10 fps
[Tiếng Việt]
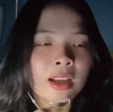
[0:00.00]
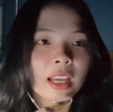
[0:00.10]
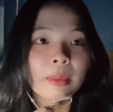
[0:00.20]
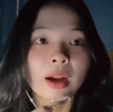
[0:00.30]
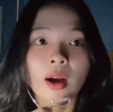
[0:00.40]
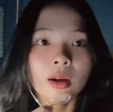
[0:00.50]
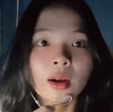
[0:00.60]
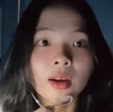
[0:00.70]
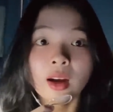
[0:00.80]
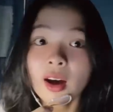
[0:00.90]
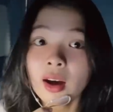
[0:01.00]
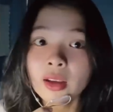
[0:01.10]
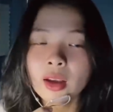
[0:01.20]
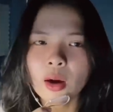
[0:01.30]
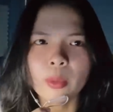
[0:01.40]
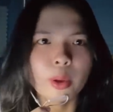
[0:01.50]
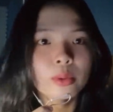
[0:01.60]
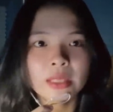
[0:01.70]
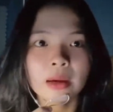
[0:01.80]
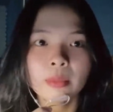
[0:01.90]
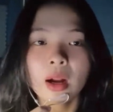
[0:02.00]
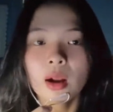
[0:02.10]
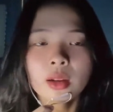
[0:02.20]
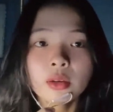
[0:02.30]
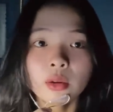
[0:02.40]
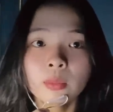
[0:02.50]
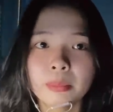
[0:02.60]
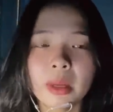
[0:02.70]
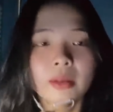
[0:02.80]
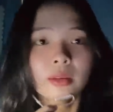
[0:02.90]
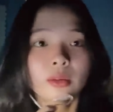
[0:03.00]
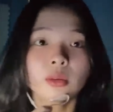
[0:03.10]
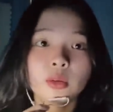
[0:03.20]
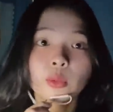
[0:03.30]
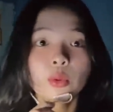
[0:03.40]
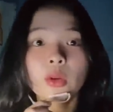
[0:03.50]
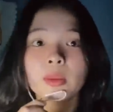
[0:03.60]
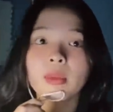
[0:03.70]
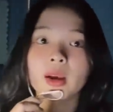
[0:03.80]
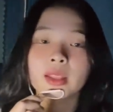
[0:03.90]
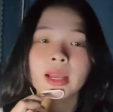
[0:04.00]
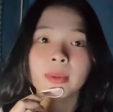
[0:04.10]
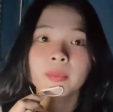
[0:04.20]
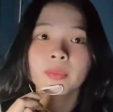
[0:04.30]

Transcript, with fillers: cái bà gực gực hơi á không hiểu sao ba gực lên được ba lùi lùi lên bờ vậy nè